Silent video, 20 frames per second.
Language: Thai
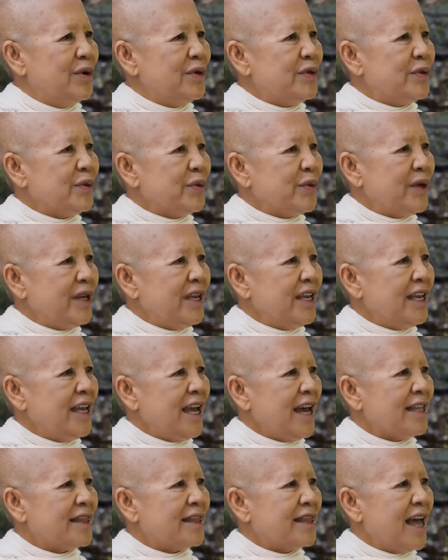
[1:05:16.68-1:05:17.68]
สุขี
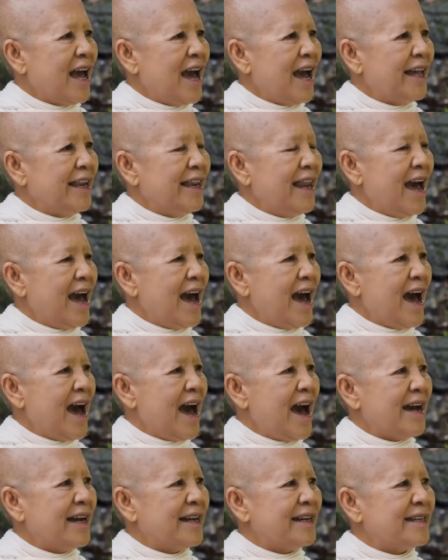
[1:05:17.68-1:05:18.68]
อัตตานั
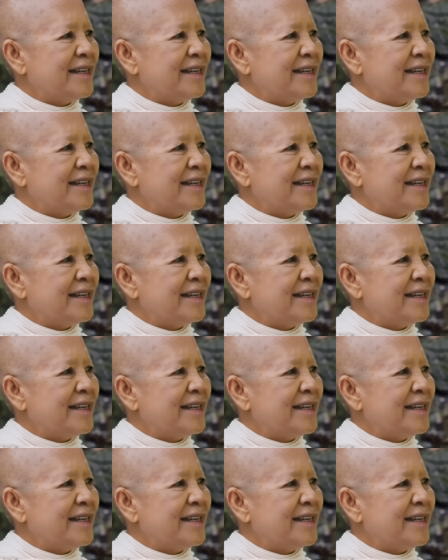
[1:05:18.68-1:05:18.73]
ง